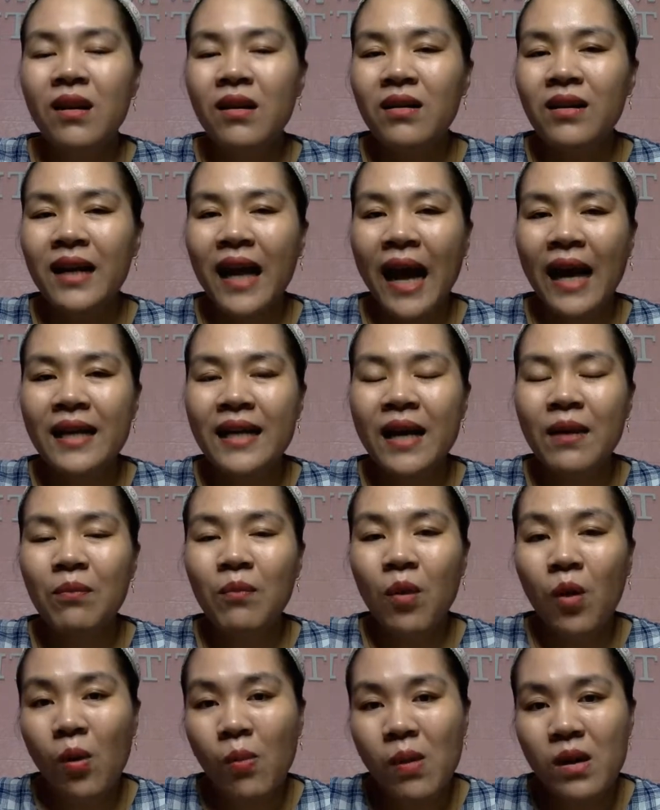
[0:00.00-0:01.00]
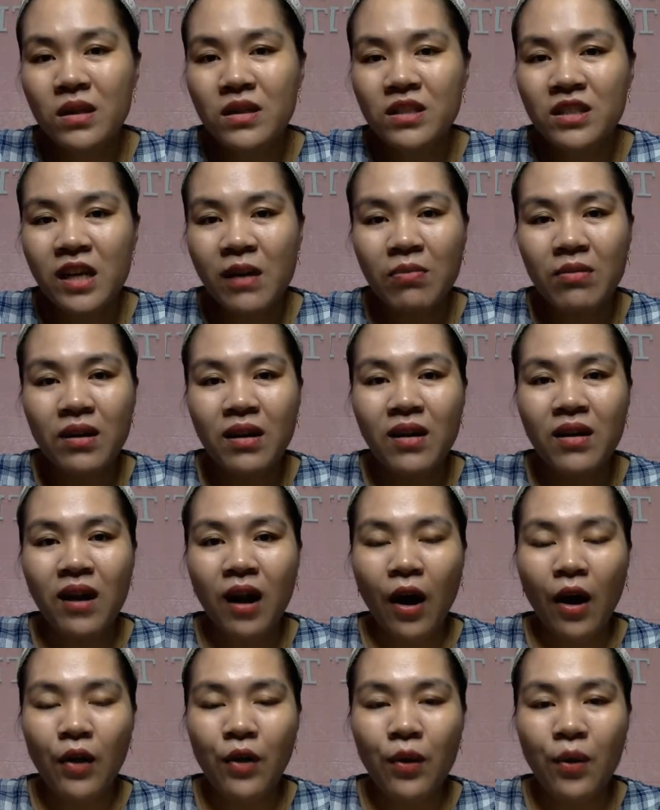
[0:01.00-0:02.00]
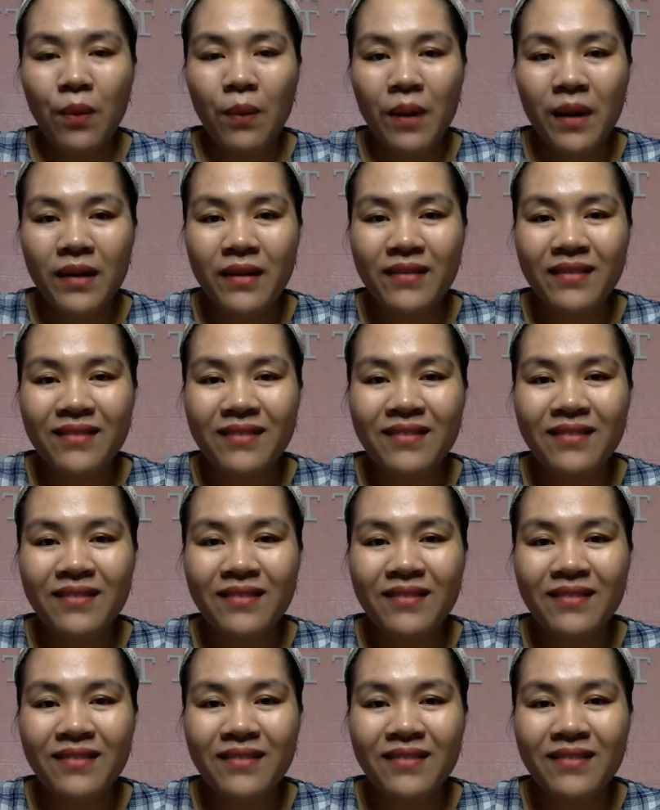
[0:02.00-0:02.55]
tất cả các mô bên trong cơ thể của mình.